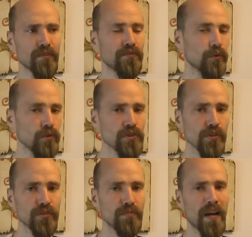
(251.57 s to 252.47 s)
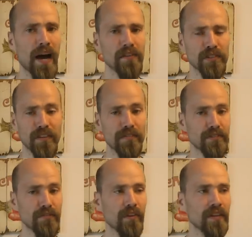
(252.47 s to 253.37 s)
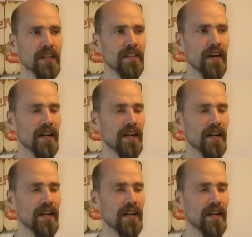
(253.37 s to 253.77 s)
Frühstück zu planen und zwar fürs Wochenende.